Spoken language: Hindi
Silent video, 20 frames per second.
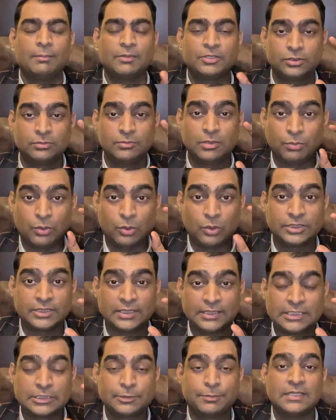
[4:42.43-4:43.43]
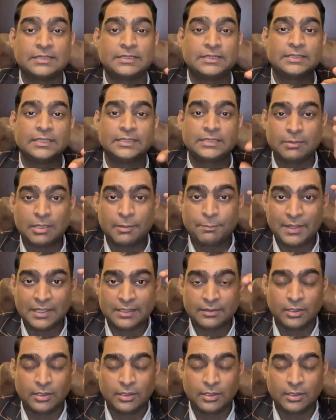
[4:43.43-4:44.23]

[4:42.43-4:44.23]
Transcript: अमेजोन में बहुत ज़्यादा एक्सपेंसिव है जब आप